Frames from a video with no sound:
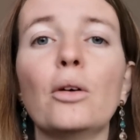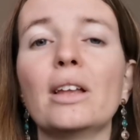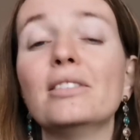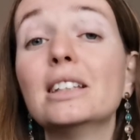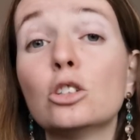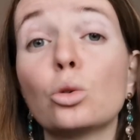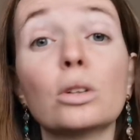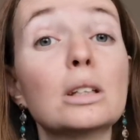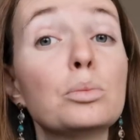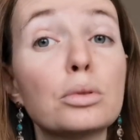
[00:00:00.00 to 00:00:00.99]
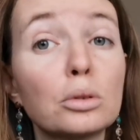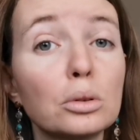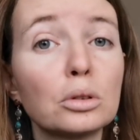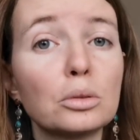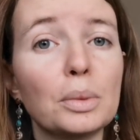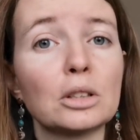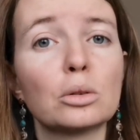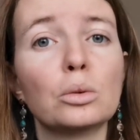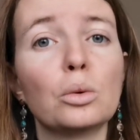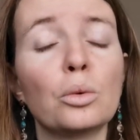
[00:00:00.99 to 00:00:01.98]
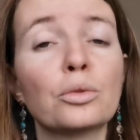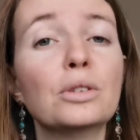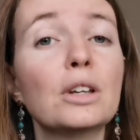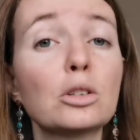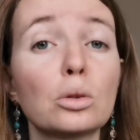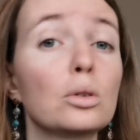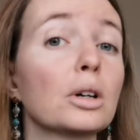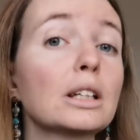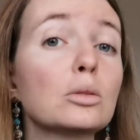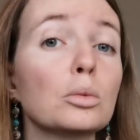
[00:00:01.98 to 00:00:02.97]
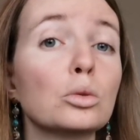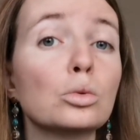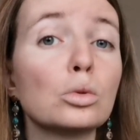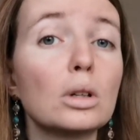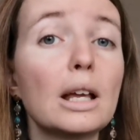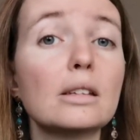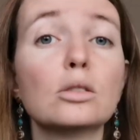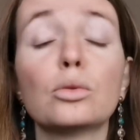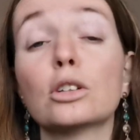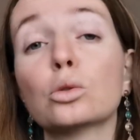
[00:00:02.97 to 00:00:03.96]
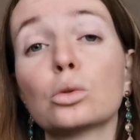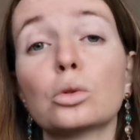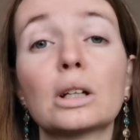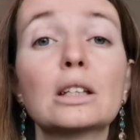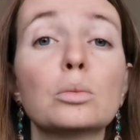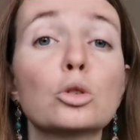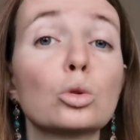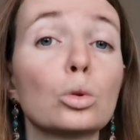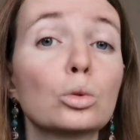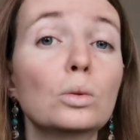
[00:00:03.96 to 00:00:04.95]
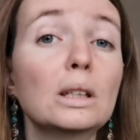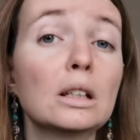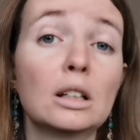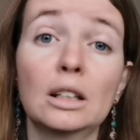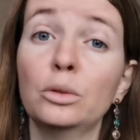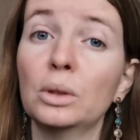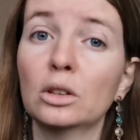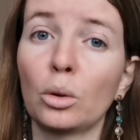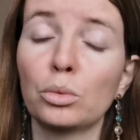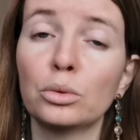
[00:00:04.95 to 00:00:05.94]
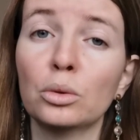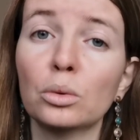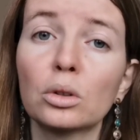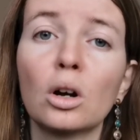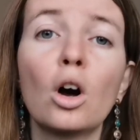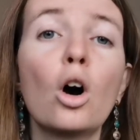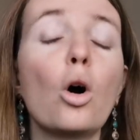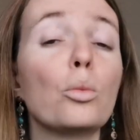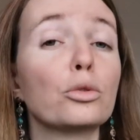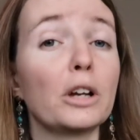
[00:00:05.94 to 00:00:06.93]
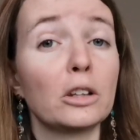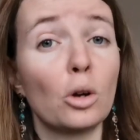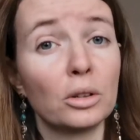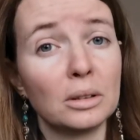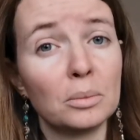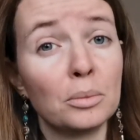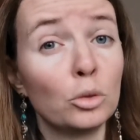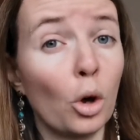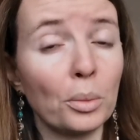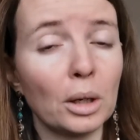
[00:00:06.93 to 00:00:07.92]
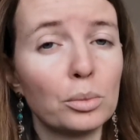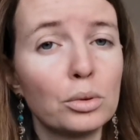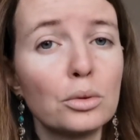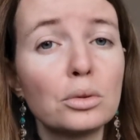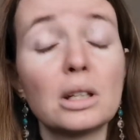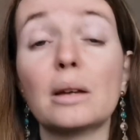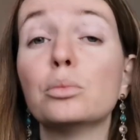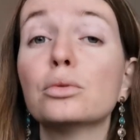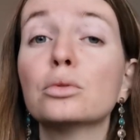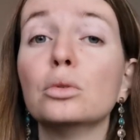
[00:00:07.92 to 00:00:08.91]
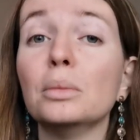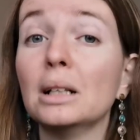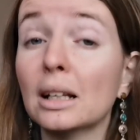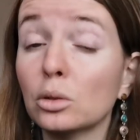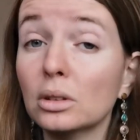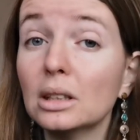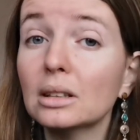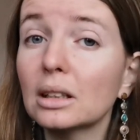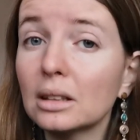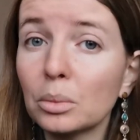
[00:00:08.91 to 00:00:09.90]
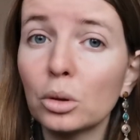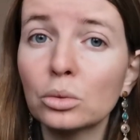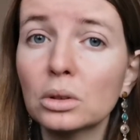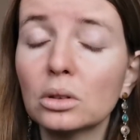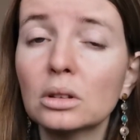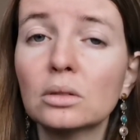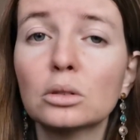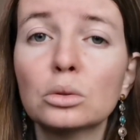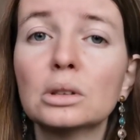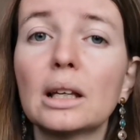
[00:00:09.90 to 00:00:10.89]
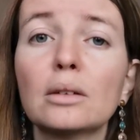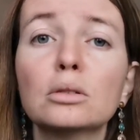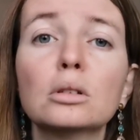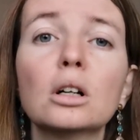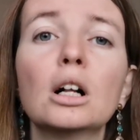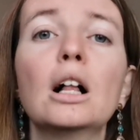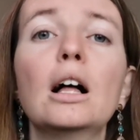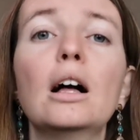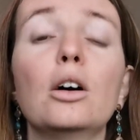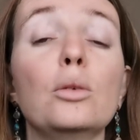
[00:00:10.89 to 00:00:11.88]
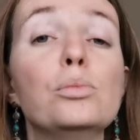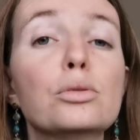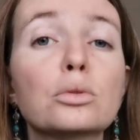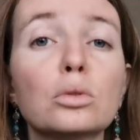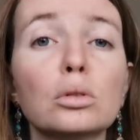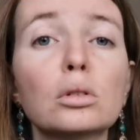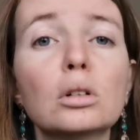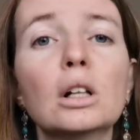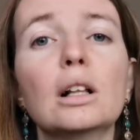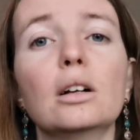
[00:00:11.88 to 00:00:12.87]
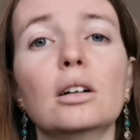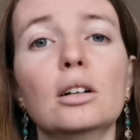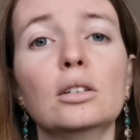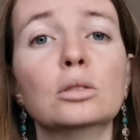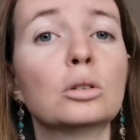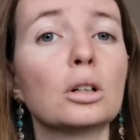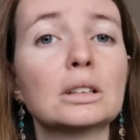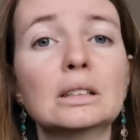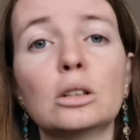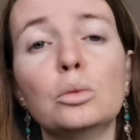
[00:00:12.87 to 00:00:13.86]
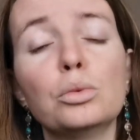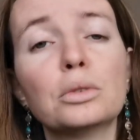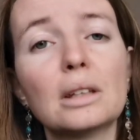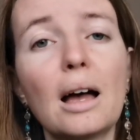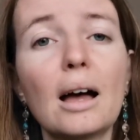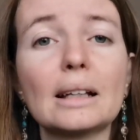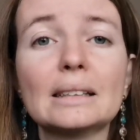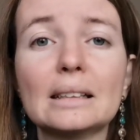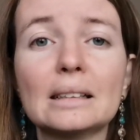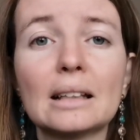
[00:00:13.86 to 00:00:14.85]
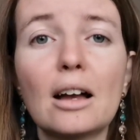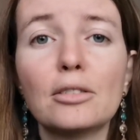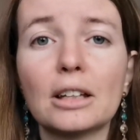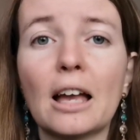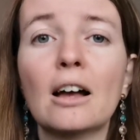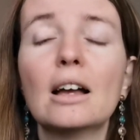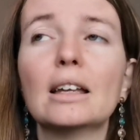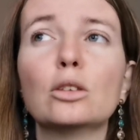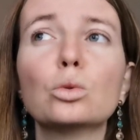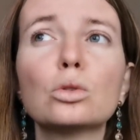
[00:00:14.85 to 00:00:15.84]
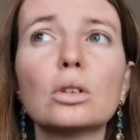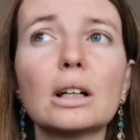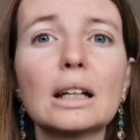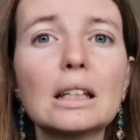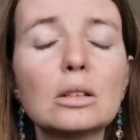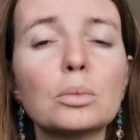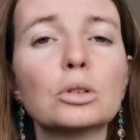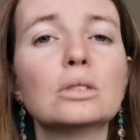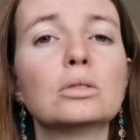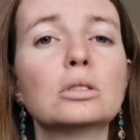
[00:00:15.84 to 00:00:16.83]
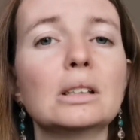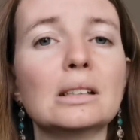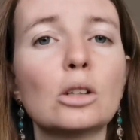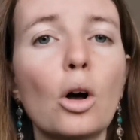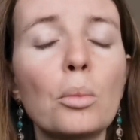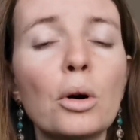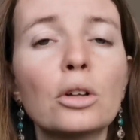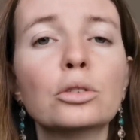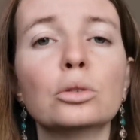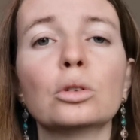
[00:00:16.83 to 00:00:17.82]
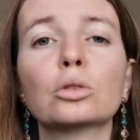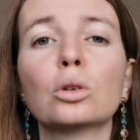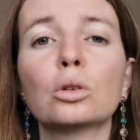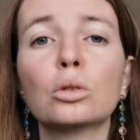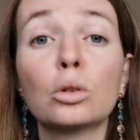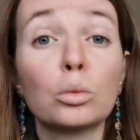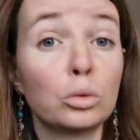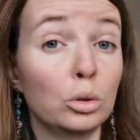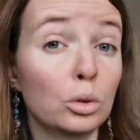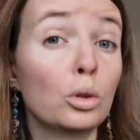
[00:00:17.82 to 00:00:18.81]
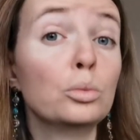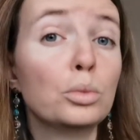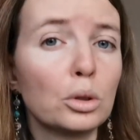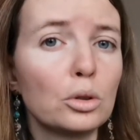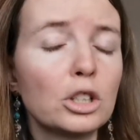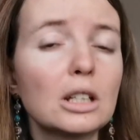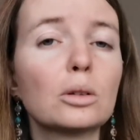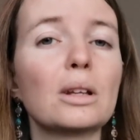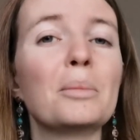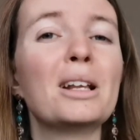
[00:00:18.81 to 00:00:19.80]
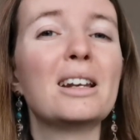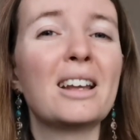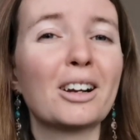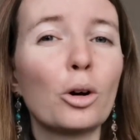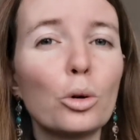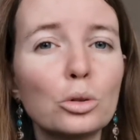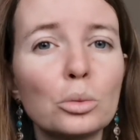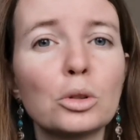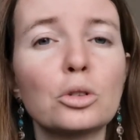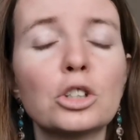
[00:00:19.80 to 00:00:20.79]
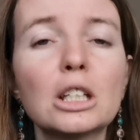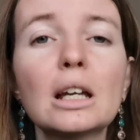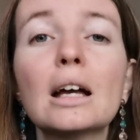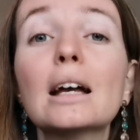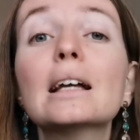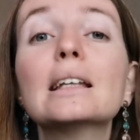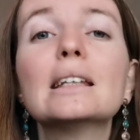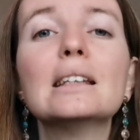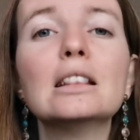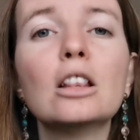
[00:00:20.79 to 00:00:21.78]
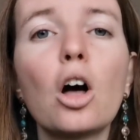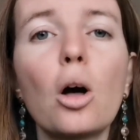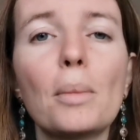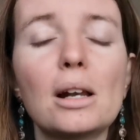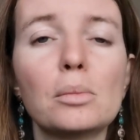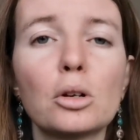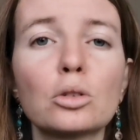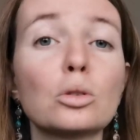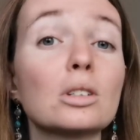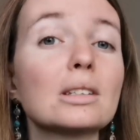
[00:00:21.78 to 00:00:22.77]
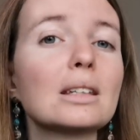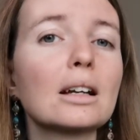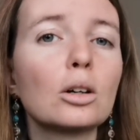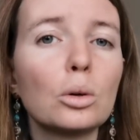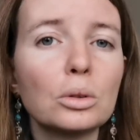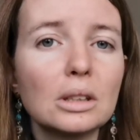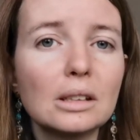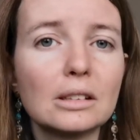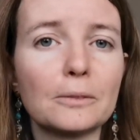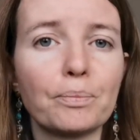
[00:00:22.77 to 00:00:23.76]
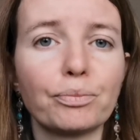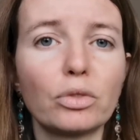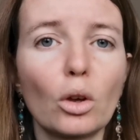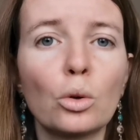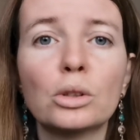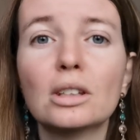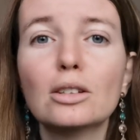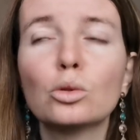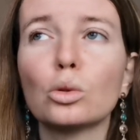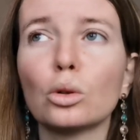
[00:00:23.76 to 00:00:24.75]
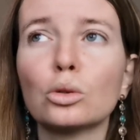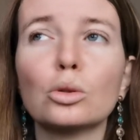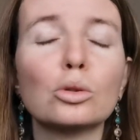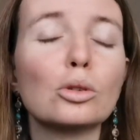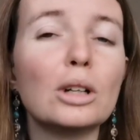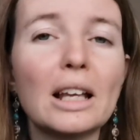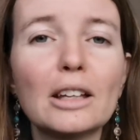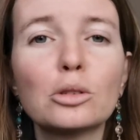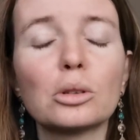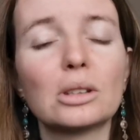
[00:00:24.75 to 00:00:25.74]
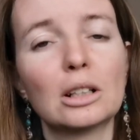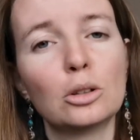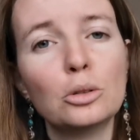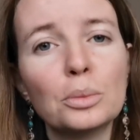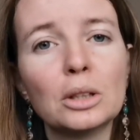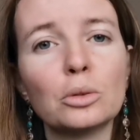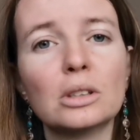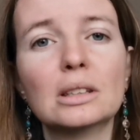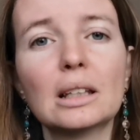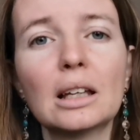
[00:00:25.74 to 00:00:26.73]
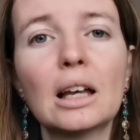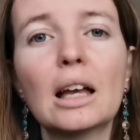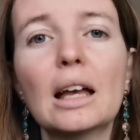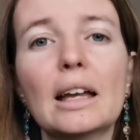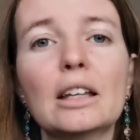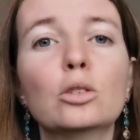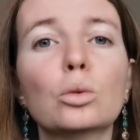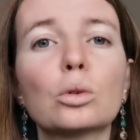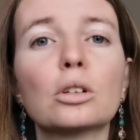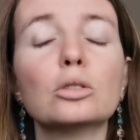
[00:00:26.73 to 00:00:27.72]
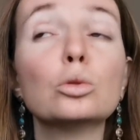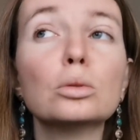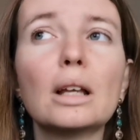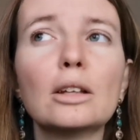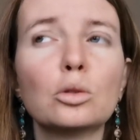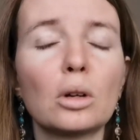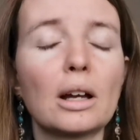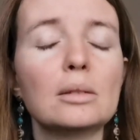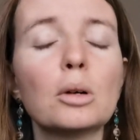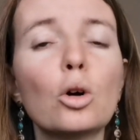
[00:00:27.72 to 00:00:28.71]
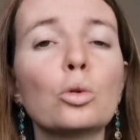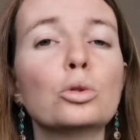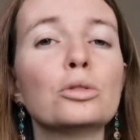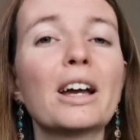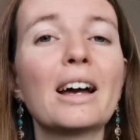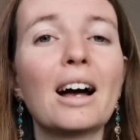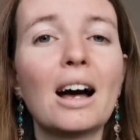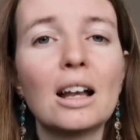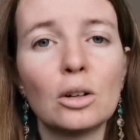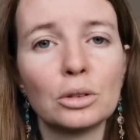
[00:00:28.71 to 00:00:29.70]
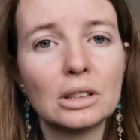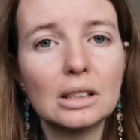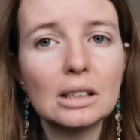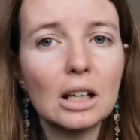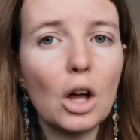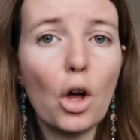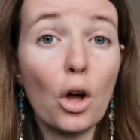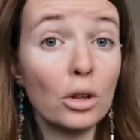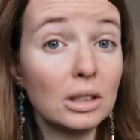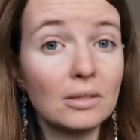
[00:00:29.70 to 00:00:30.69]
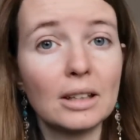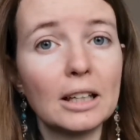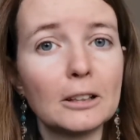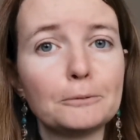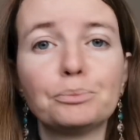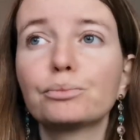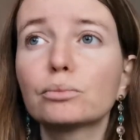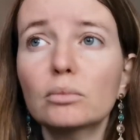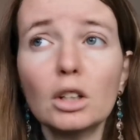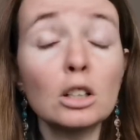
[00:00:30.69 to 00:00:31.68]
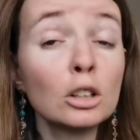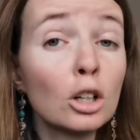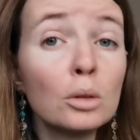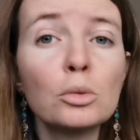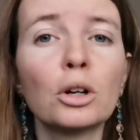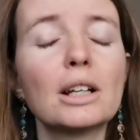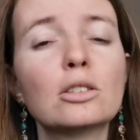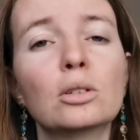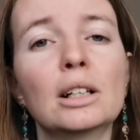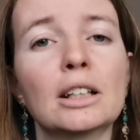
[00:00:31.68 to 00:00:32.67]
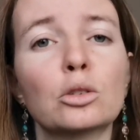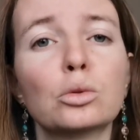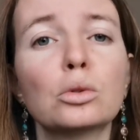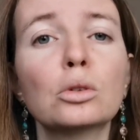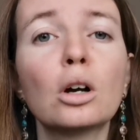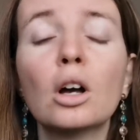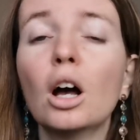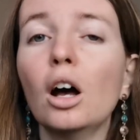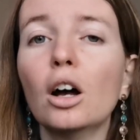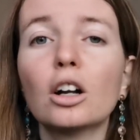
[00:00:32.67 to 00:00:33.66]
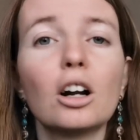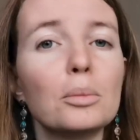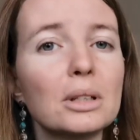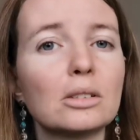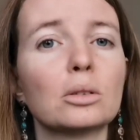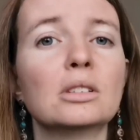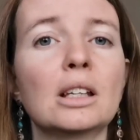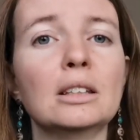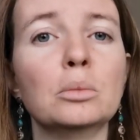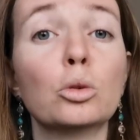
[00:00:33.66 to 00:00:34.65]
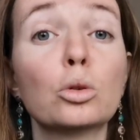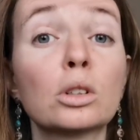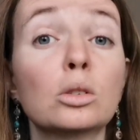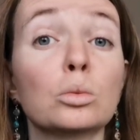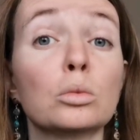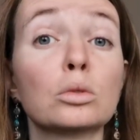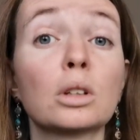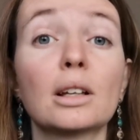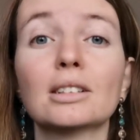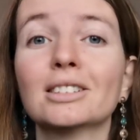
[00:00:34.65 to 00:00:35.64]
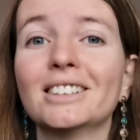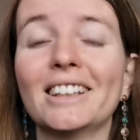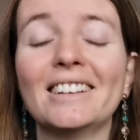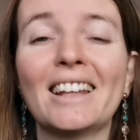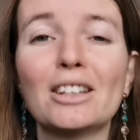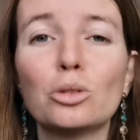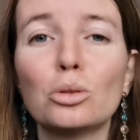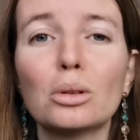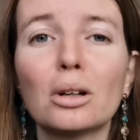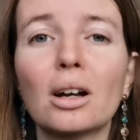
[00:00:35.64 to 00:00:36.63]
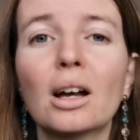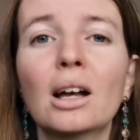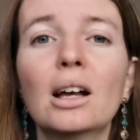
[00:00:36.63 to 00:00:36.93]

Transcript: ben, on avait des journées plus courtes parce qu'on vivait sur le rythme du soleil, enfin sur ce rythme jour-nuit, les nuits étant plus longues, on pouvait dormir plus, il y avait plus de mélatonine qui était produite au niveau du cerveau, euh, plus tôt, le cortisol plus tard, etc. Enfin, il y a, il y a tout ce rythme au niveau des hormones, de notre, biologie qu'on appelle la chronobiologie, qui normalement se synchronise aussi sur ce soleil, sur cette luminosité. Et donc, tout naturellement, on devrait ralentir en hiver, comme le reste de la nature, comme les autres animaux qui nous montrent hein, cette nature